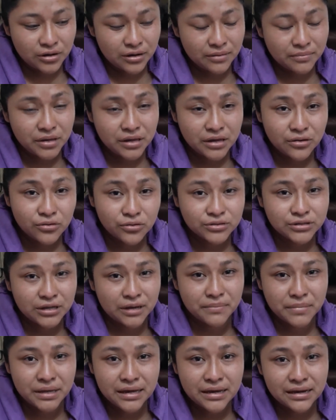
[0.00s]
amigos,
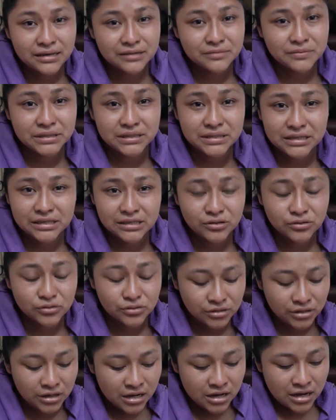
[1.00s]
amigas, vecinos